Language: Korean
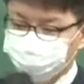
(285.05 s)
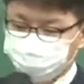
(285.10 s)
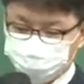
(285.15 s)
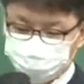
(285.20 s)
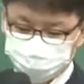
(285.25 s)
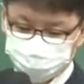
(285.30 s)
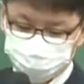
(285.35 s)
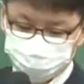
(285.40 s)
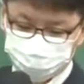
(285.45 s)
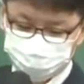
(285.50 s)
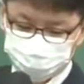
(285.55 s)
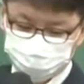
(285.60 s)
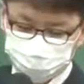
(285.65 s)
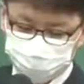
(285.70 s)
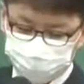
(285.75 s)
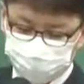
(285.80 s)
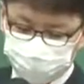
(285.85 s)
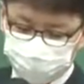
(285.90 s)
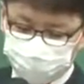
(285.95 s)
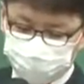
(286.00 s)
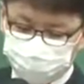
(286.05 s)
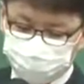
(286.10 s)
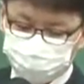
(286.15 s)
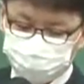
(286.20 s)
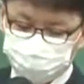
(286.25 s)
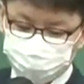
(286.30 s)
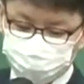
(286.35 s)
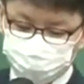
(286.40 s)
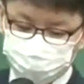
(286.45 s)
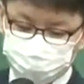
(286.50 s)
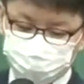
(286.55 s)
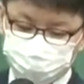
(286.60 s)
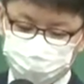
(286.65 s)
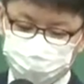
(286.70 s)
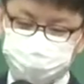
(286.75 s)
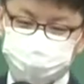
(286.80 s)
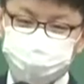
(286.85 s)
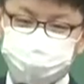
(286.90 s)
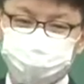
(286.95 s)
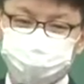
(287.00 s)
그래서 이게 덧니비의
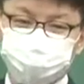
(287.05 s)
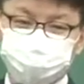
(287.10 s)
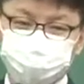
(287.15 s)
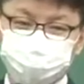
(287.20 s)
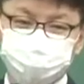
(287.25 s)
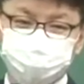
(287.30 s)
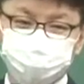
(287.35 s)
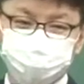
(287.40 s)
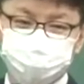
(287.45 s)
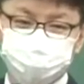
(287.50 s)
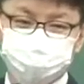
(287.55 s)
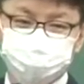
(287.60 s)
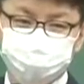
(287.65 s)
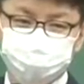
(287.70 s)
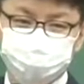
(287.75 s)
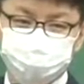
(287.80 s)
관청 형성 모형이에요.